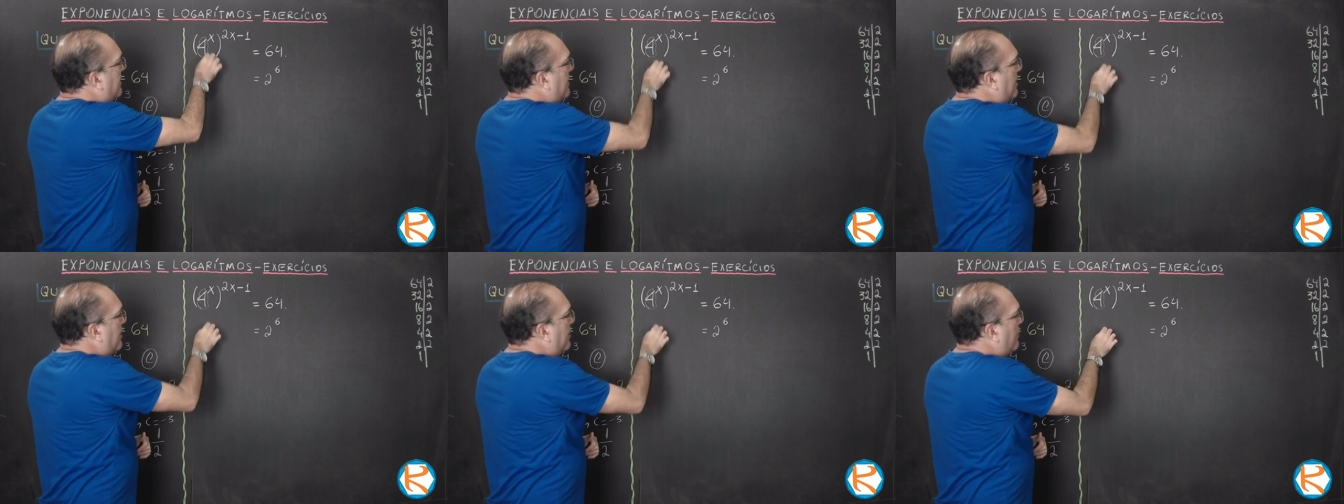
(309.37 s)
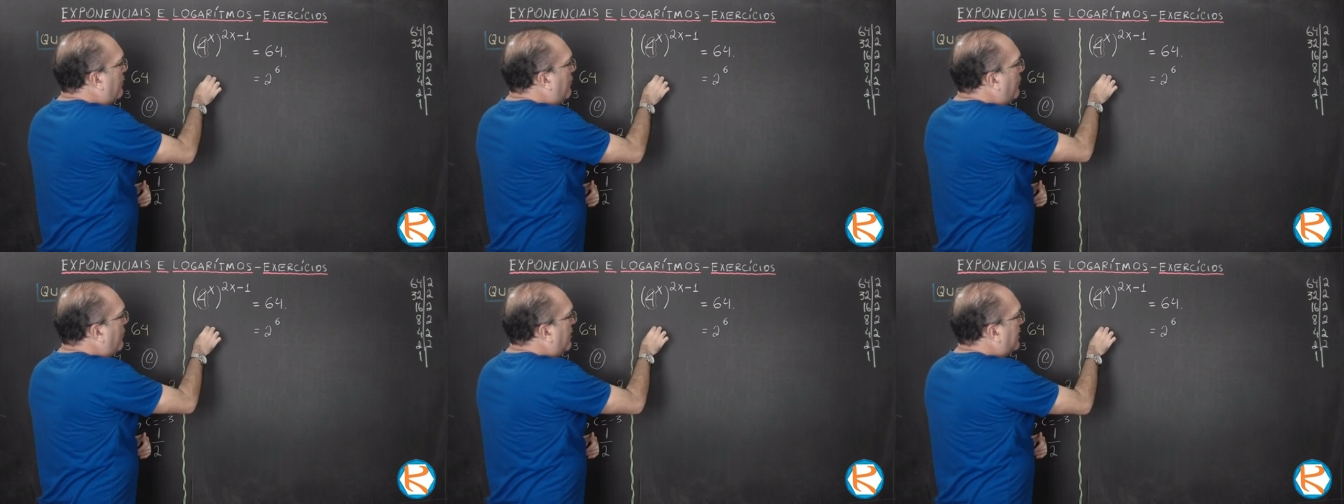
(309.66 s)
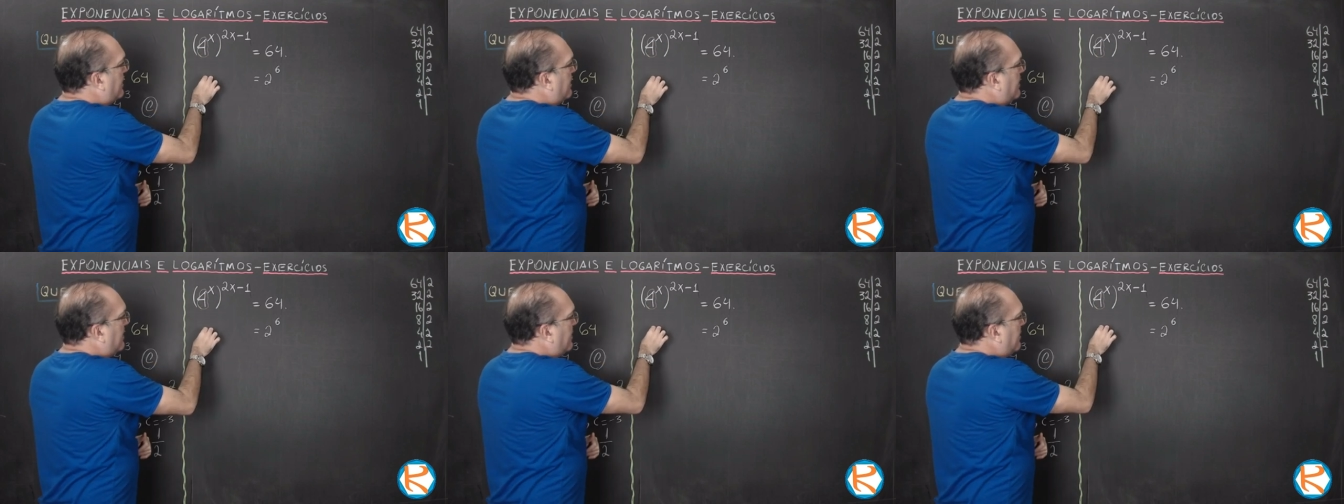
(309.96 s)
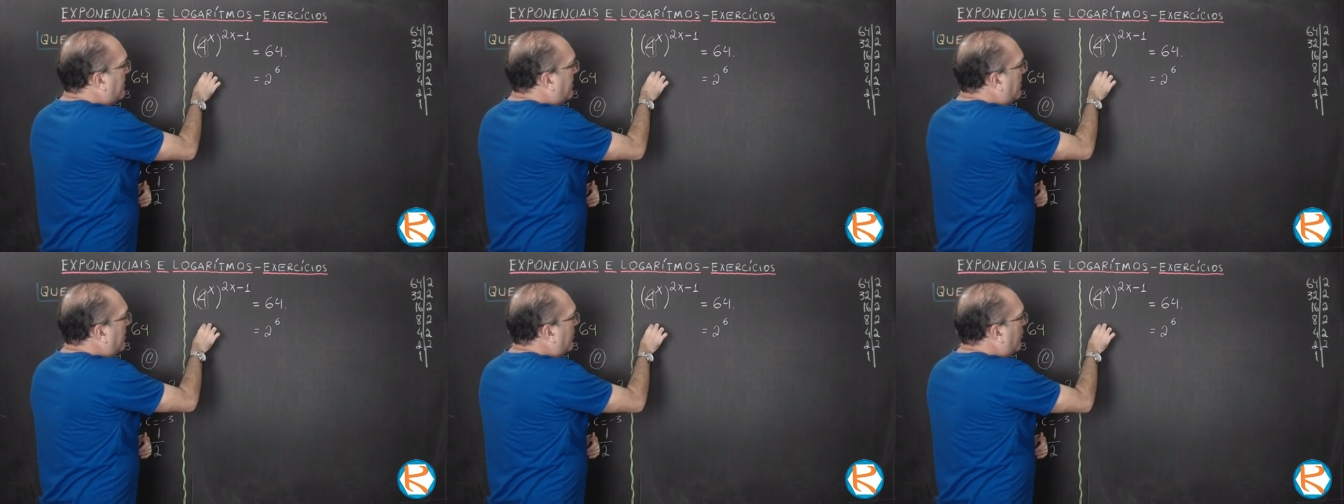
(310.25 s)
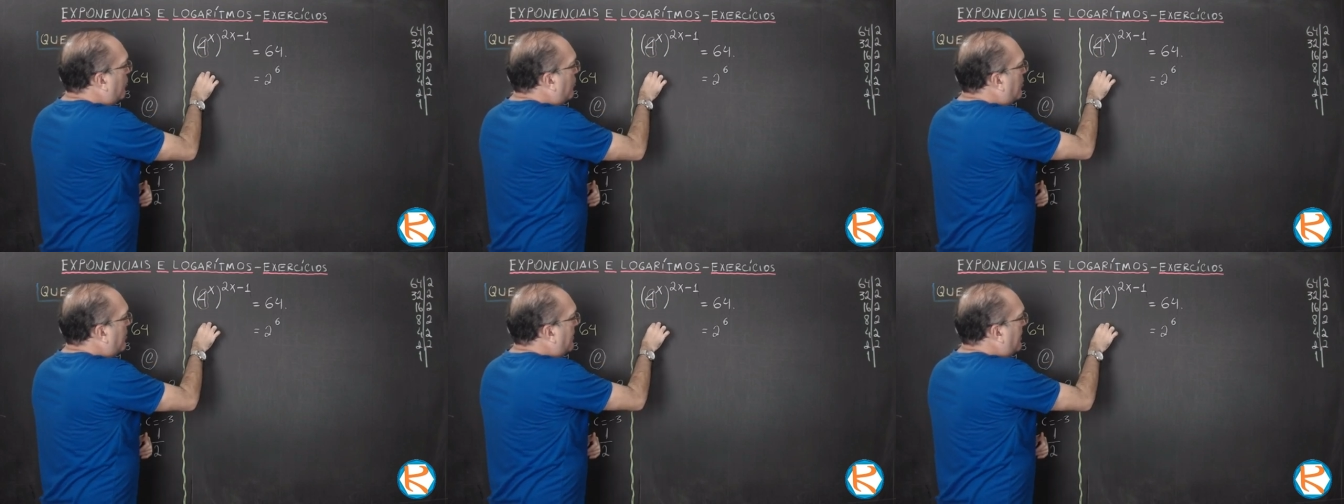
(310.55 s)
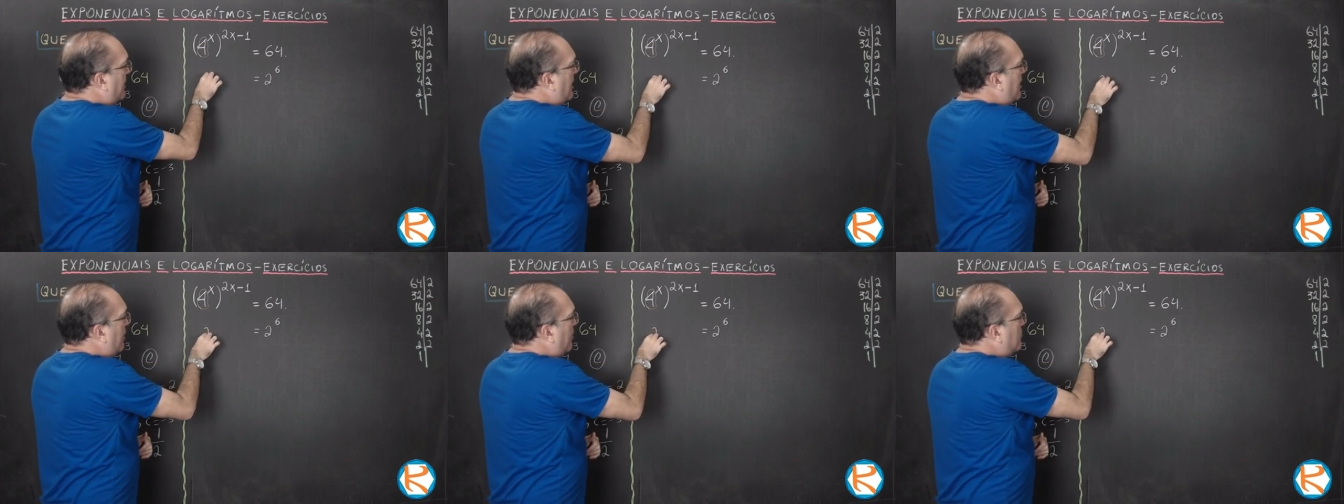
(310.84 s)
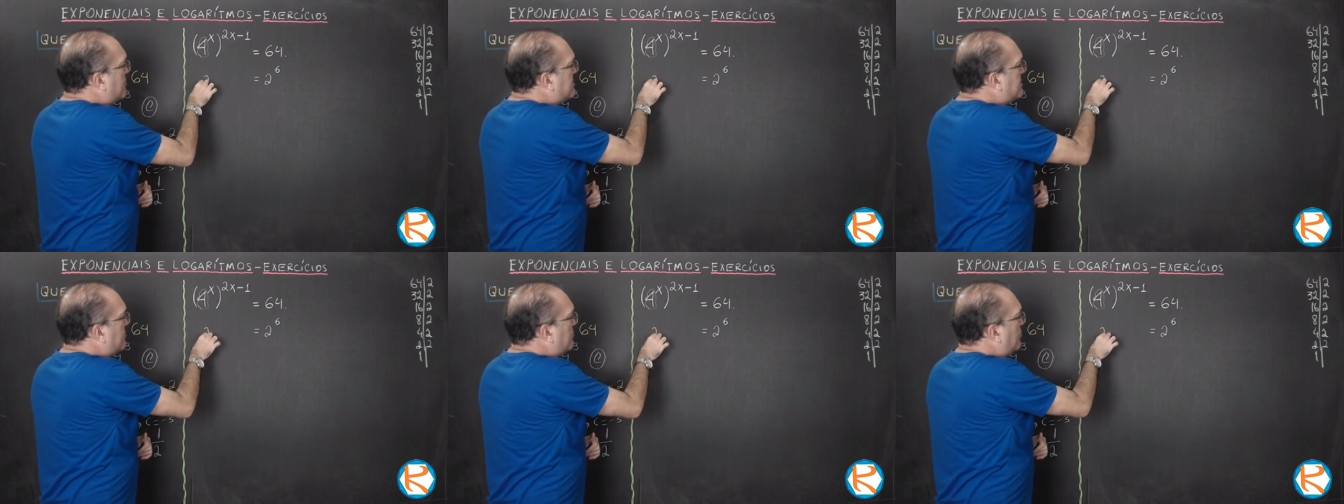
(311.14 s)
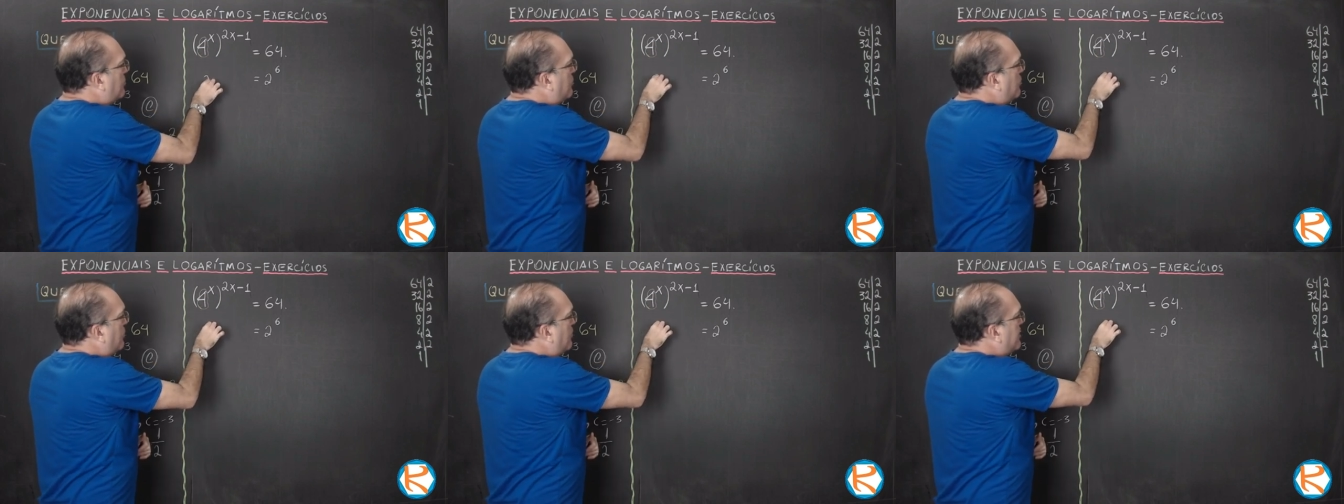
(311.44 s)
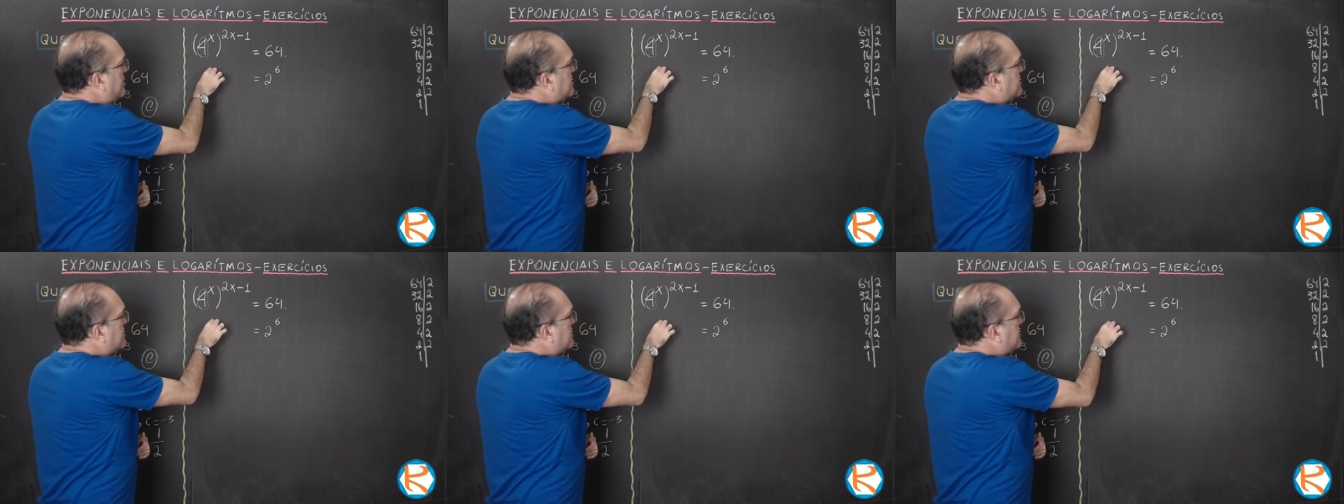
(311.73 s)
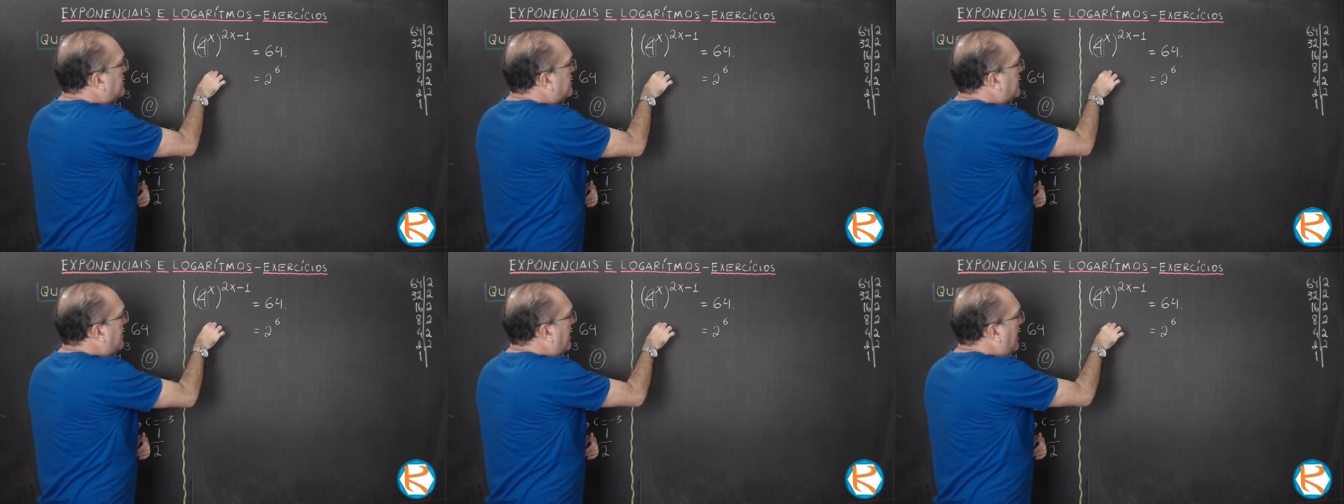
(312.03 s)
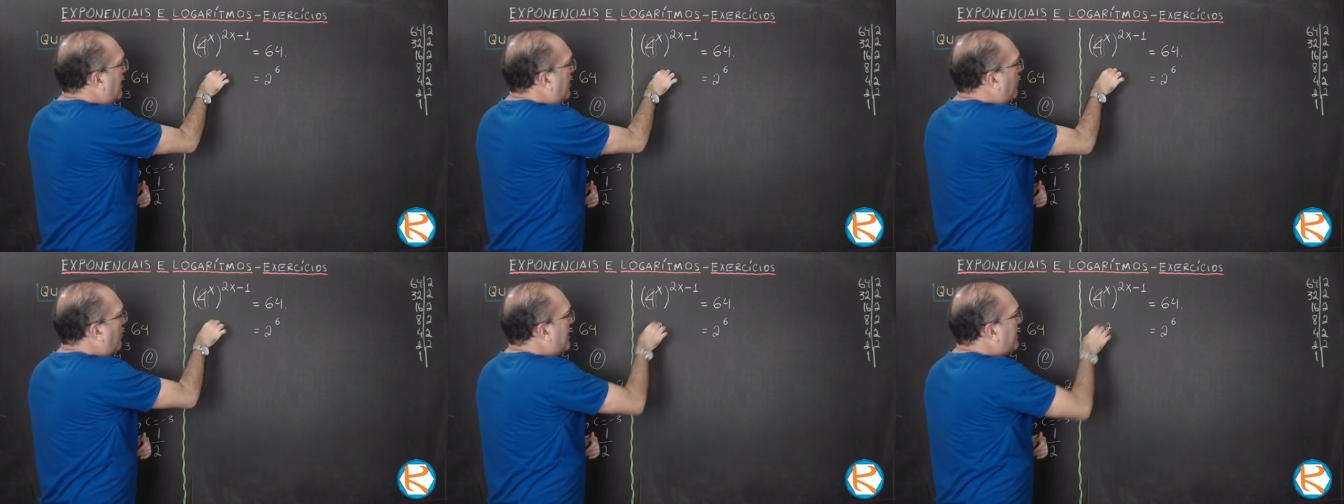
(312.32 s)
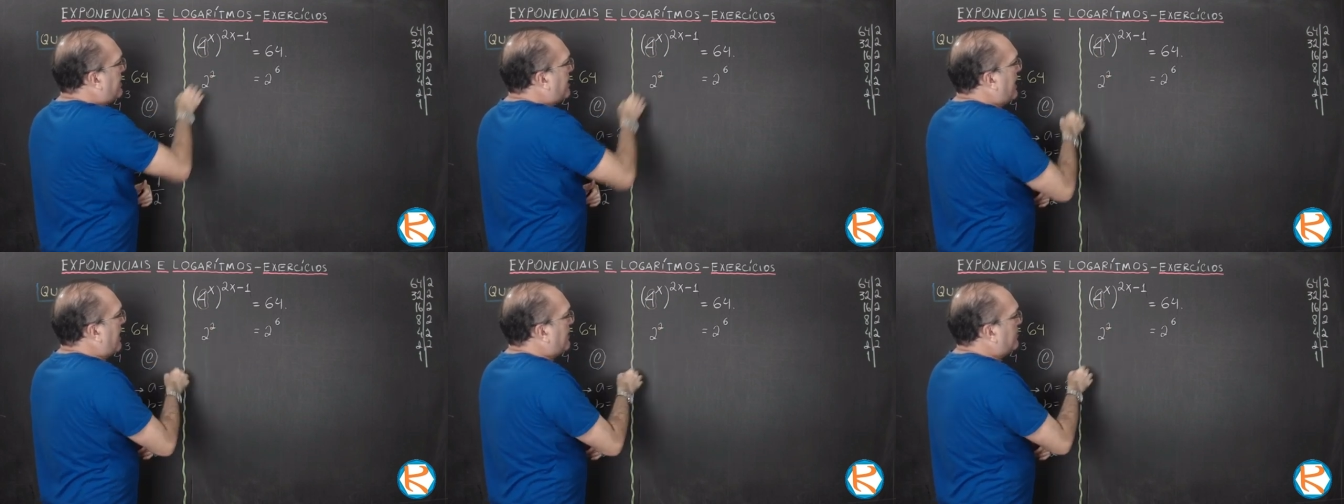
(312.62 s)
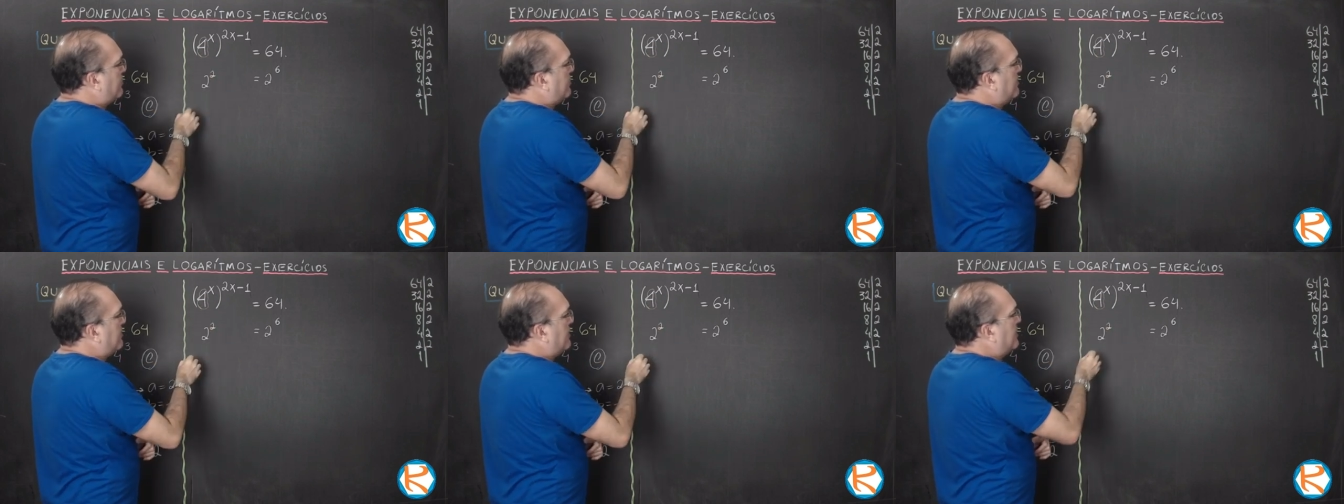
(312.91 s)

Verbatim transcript: eu vou aqui colocar como sendo 2 ao quadrado.